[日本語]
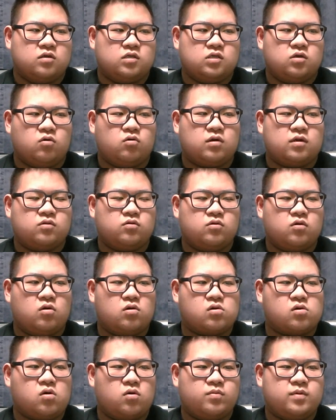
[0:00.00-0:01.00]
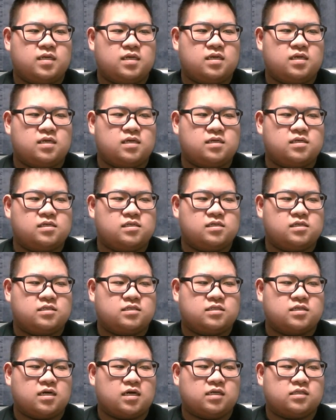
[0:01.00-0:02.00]
俺の喜びに
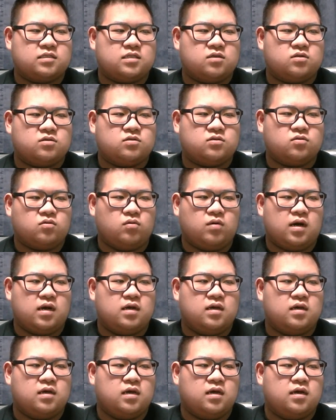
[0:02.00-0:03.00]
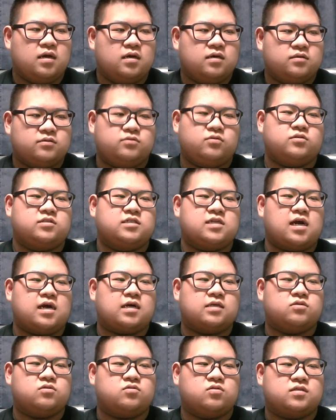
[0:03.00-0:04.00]
つながってる人は。どちら
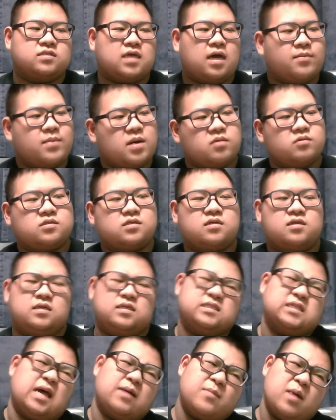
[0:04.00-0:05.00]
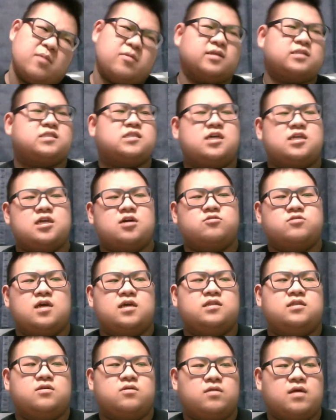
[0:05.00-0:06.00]
かというと様をつけて、様はつけたくな
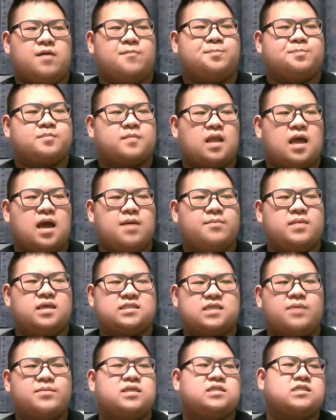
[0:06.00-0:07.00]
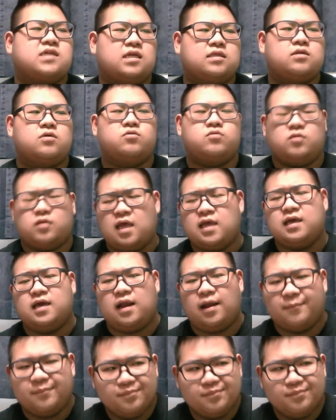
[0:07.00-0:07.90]
いんだよなあんま様使ったことないから